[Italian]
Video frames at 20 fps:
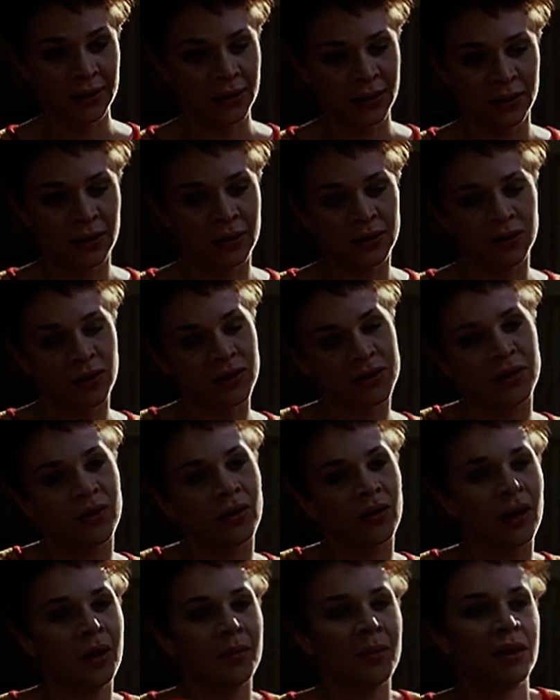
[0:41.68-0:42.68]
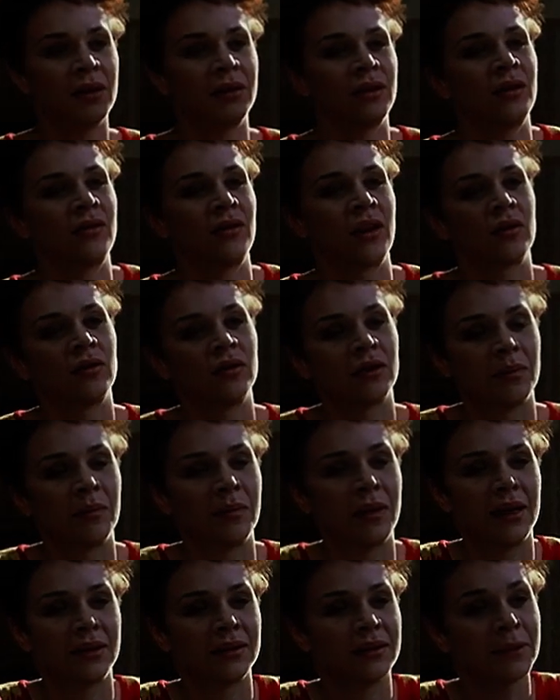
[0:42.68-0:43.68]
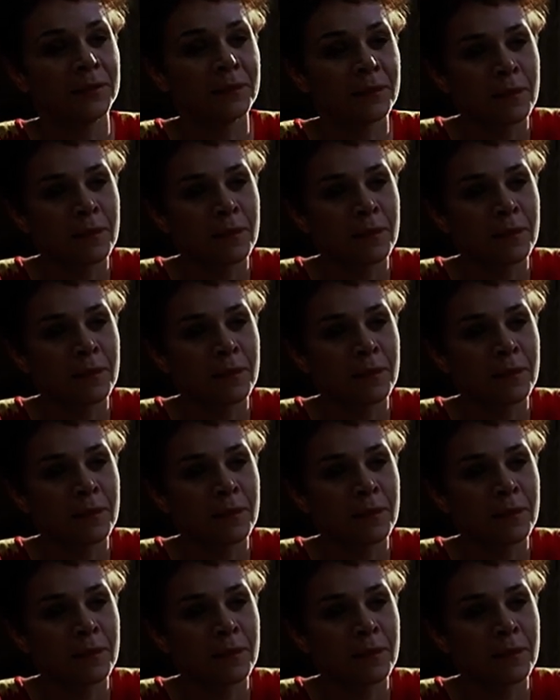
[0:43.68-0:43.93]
Nel nostro settore la malattia non è contemplata.